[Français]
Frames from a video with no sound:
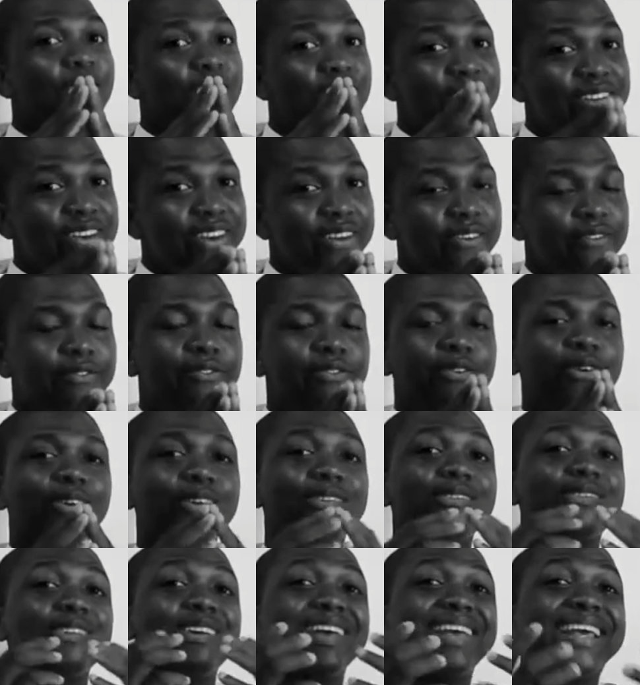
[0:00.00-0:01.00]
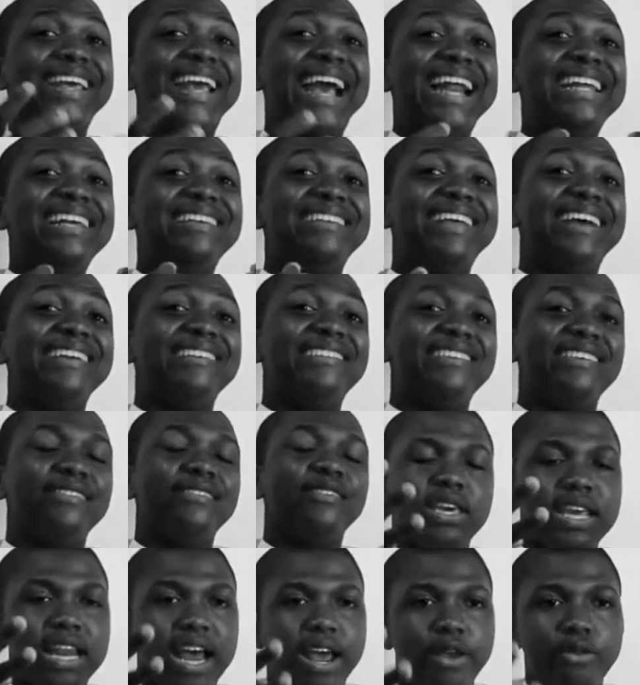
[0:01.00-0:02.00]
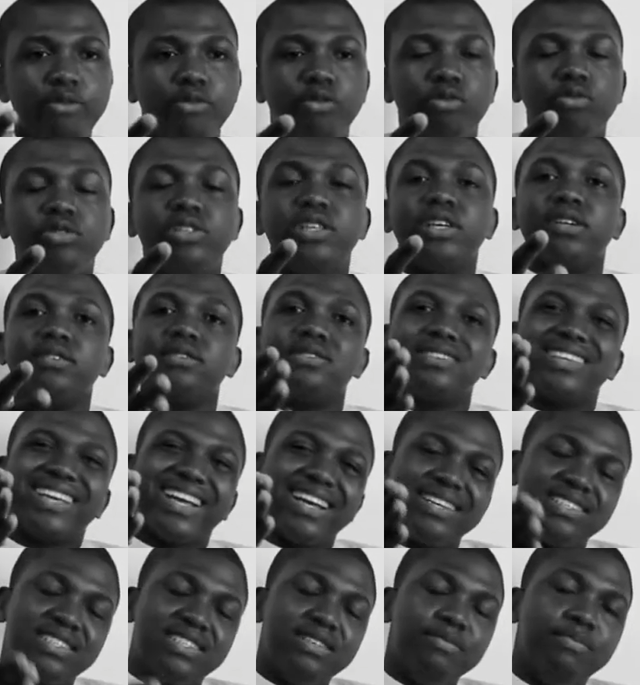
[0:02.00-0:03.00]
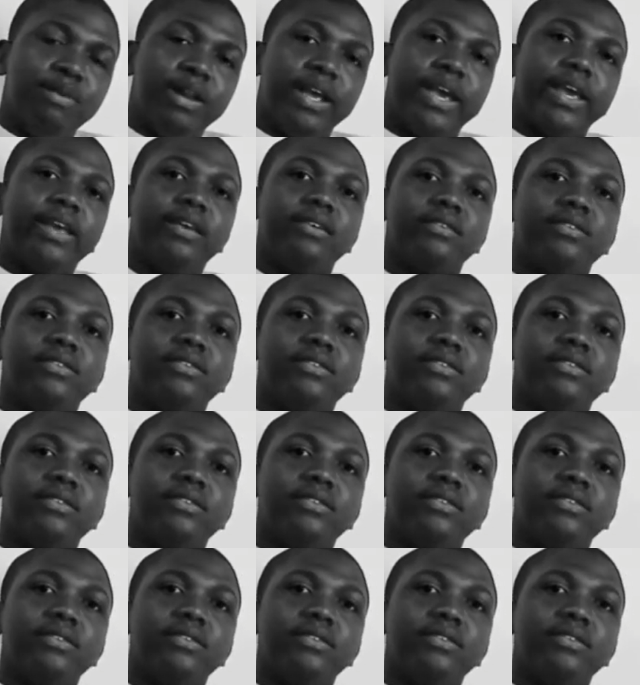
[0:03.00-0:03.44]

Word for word: un influenceur qualitatif. Il a une audience très ciblée.